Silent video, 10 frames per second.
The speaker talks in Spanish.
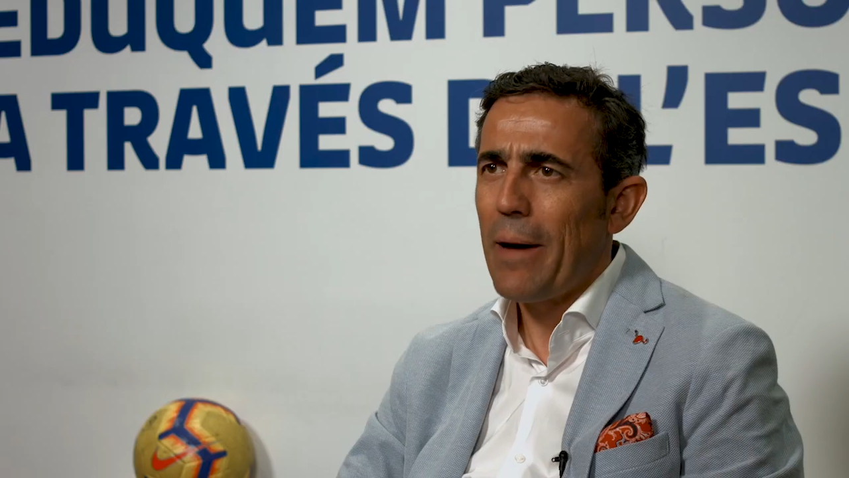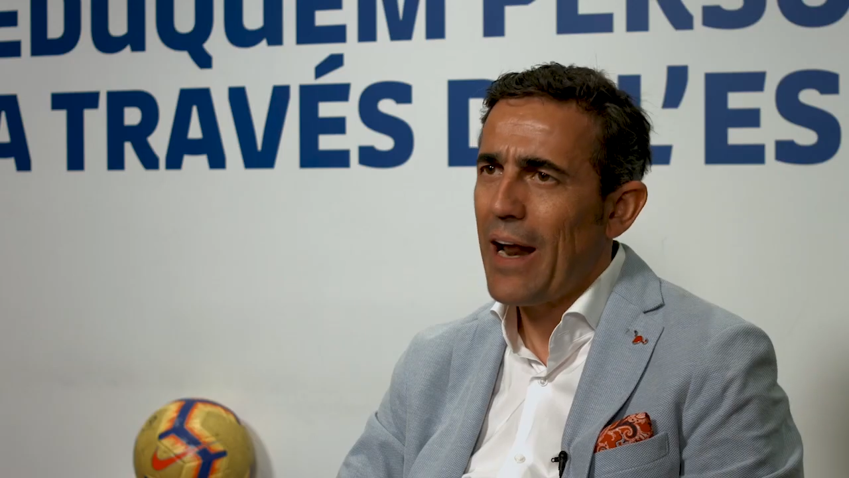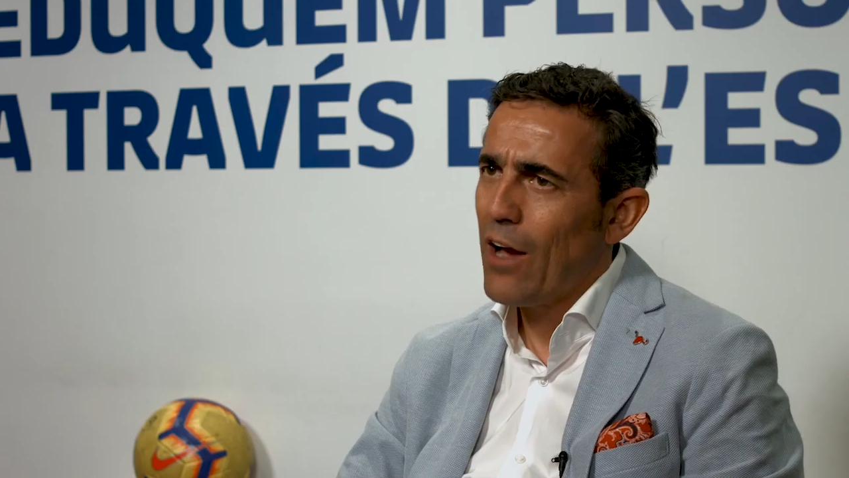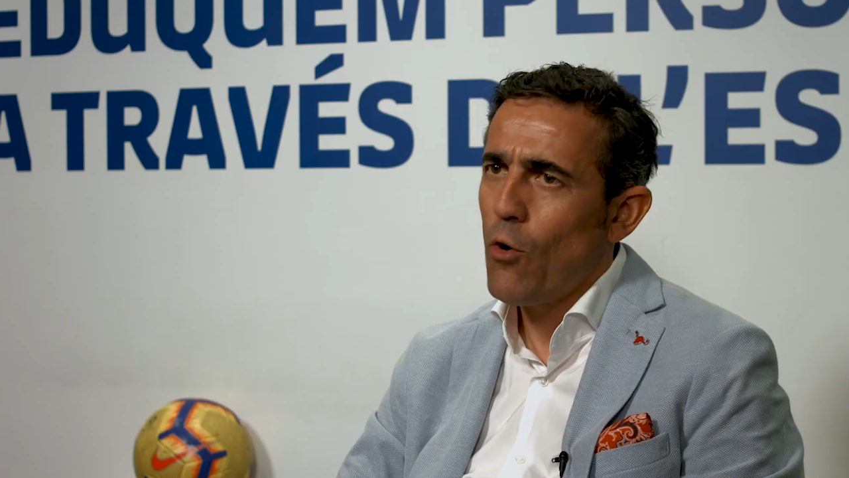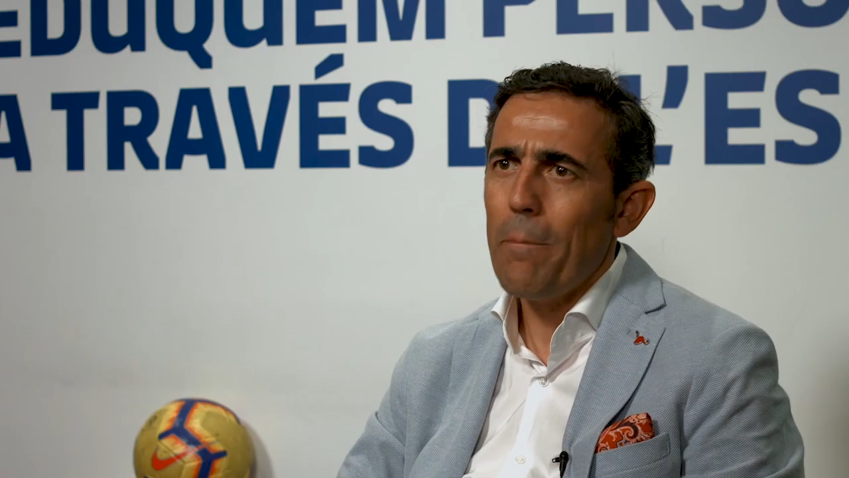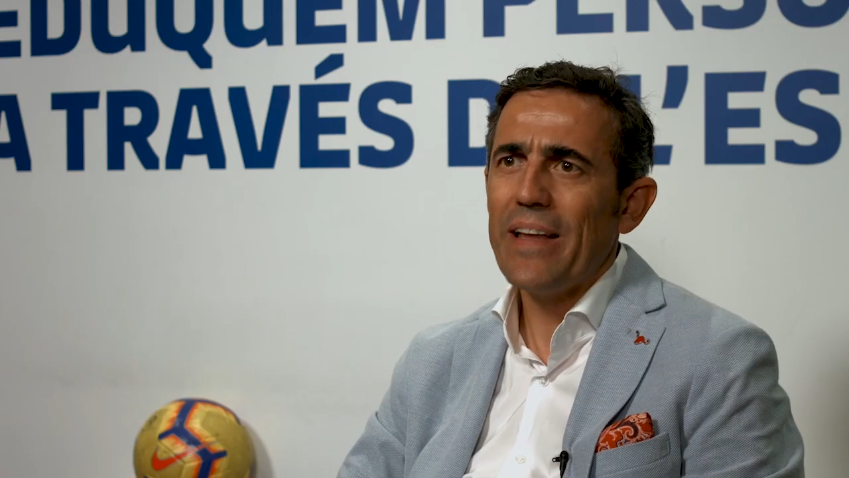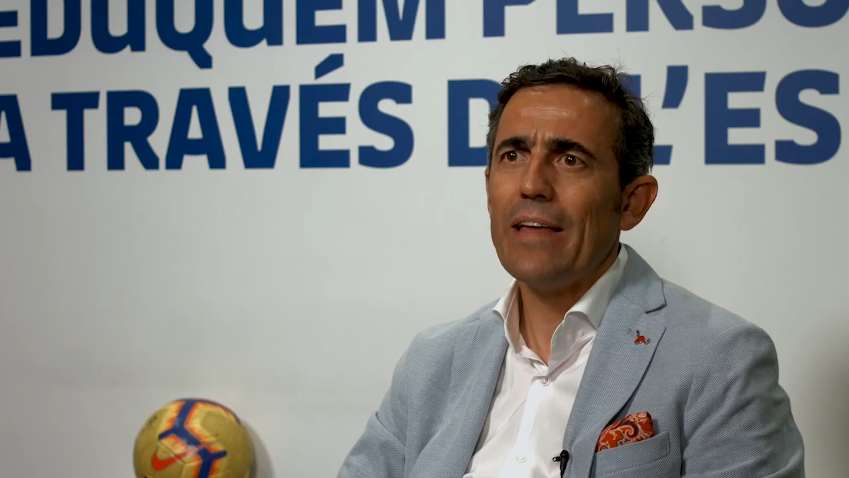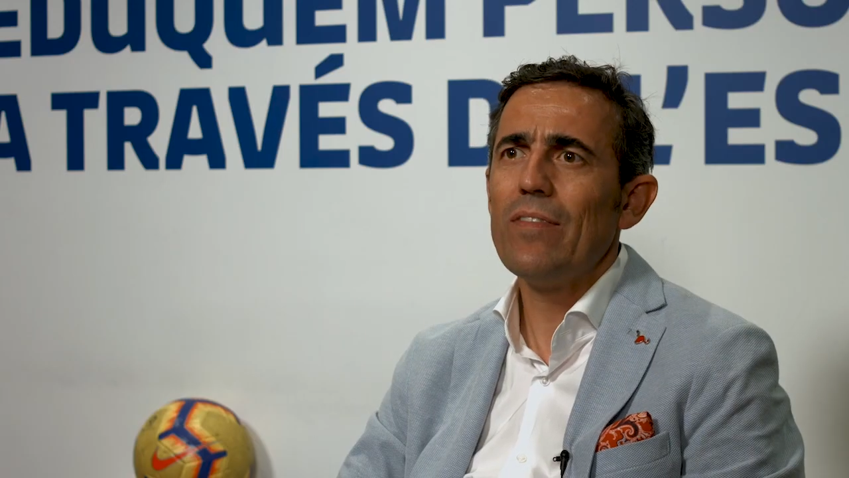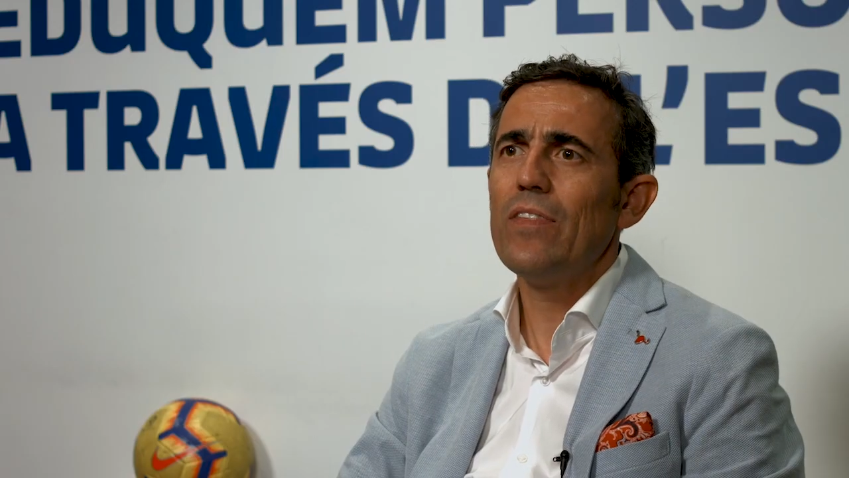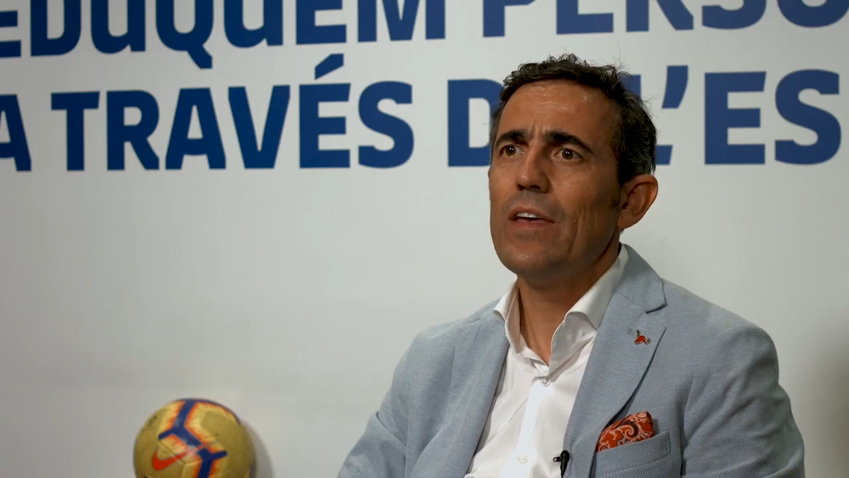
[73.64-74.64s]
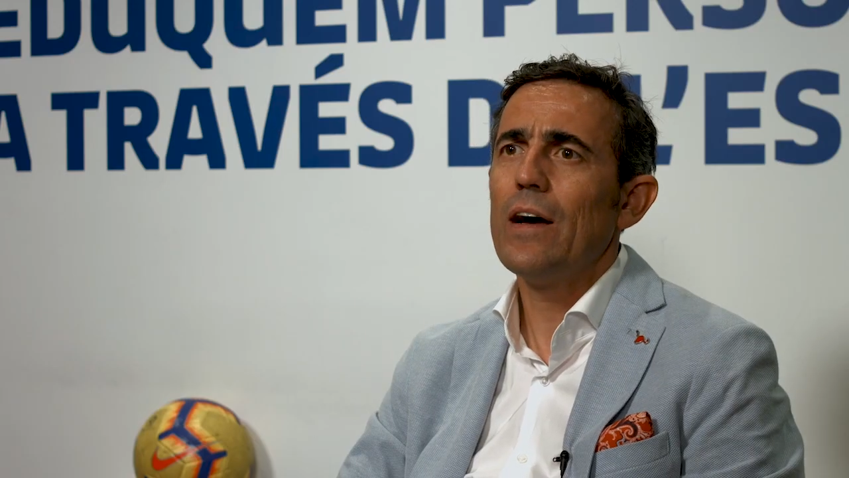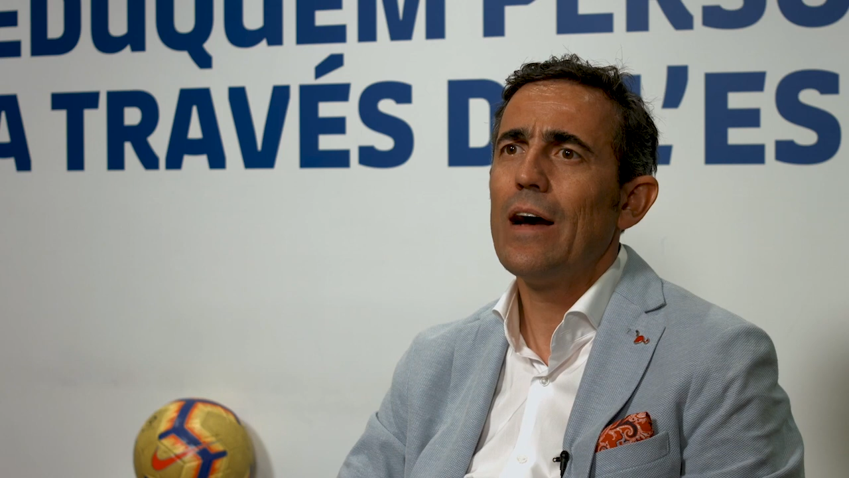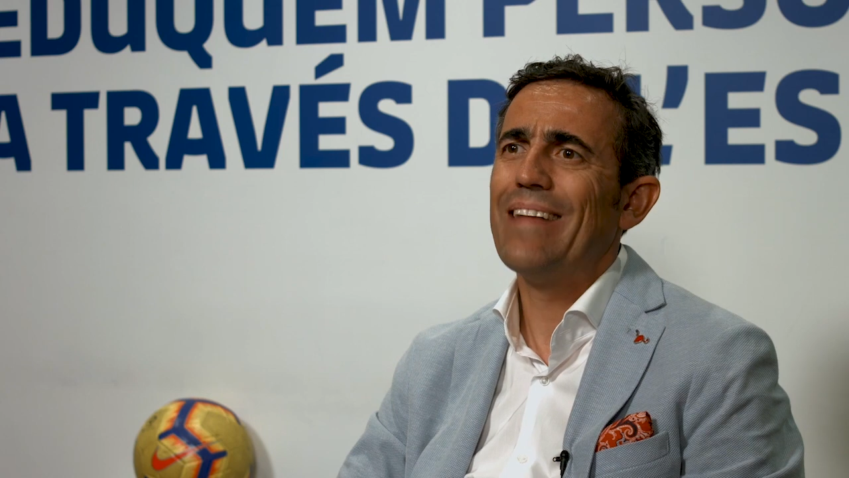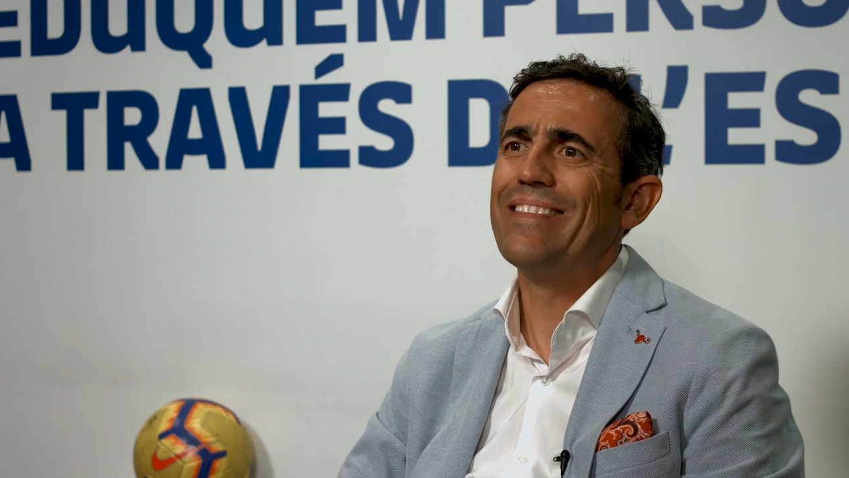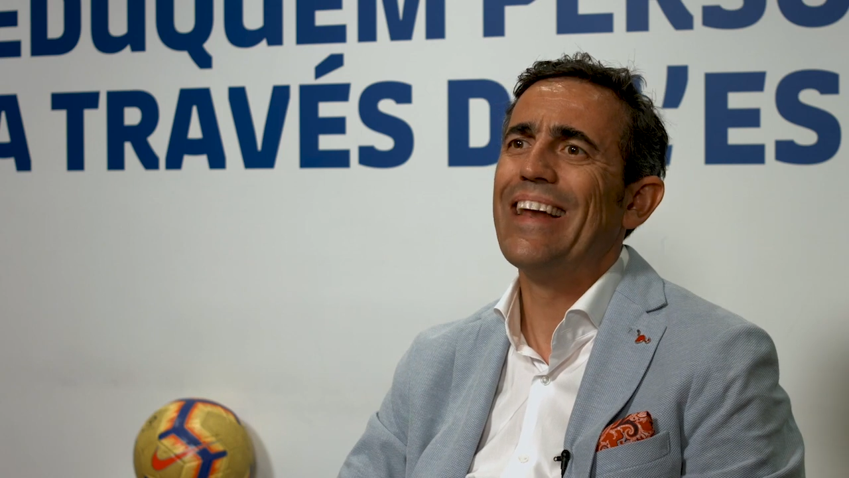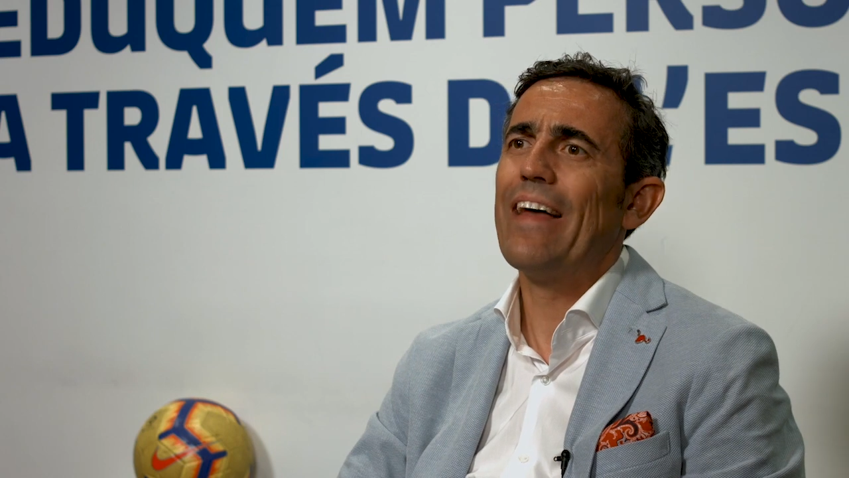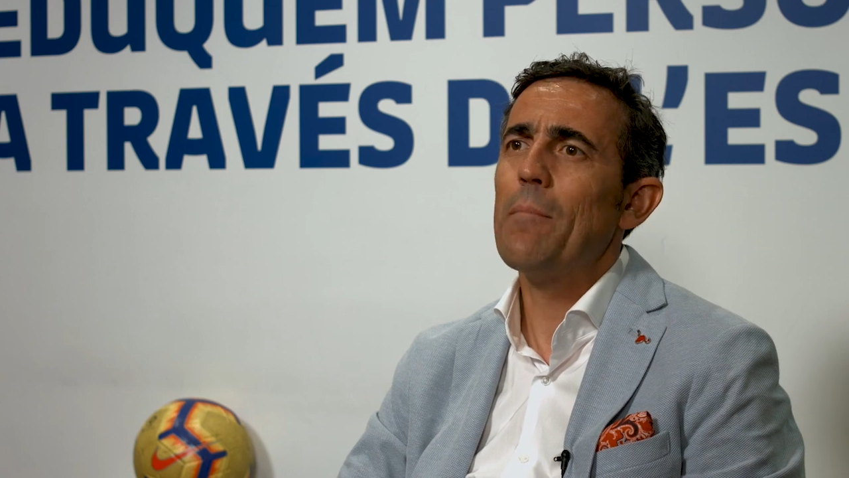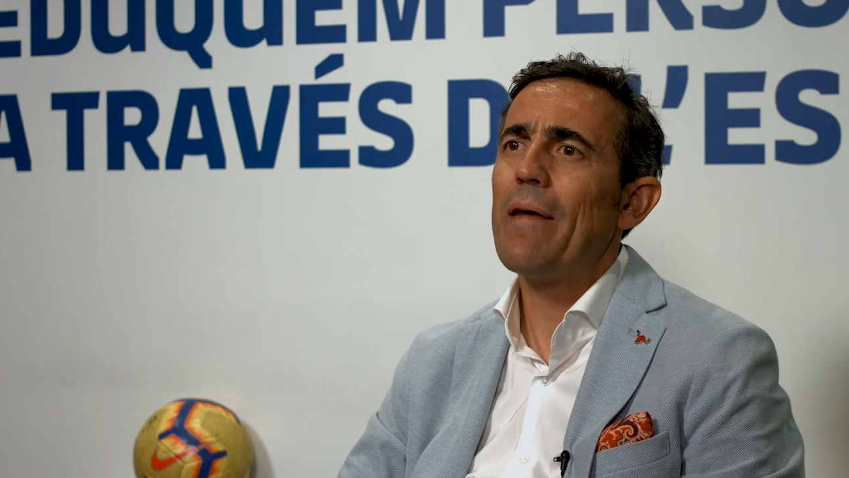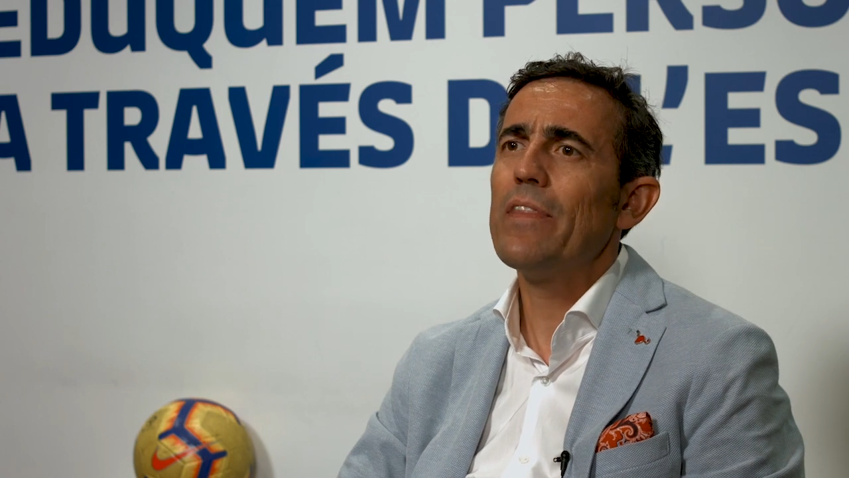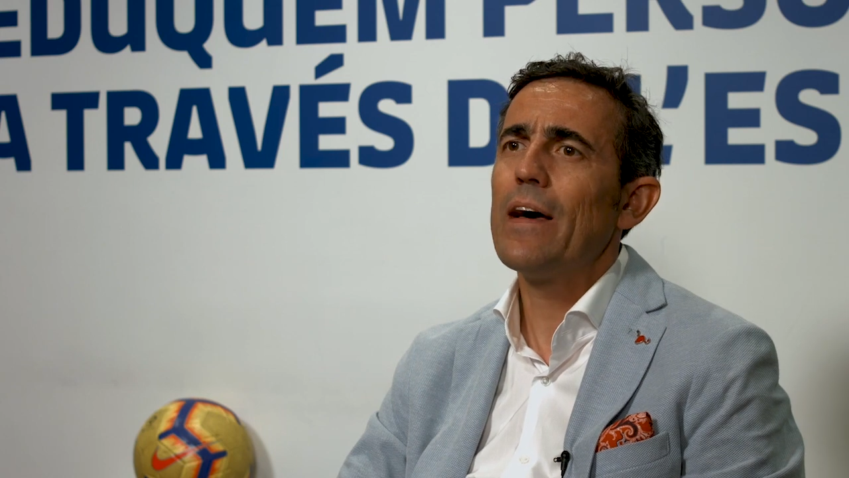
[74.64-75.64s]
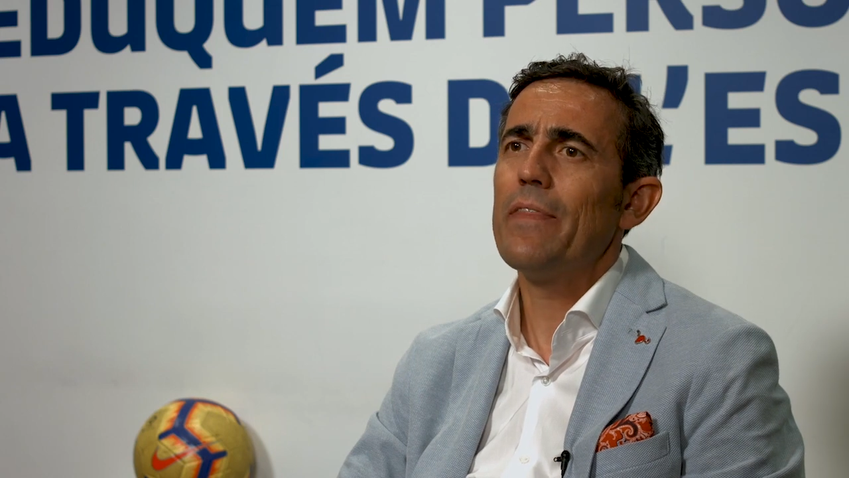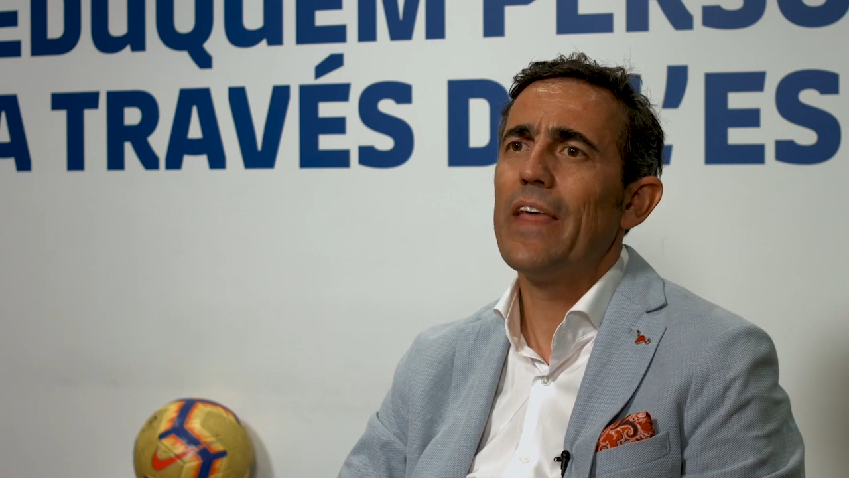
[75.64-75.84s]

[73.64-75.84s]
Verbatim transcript: para la competencia ante la demanda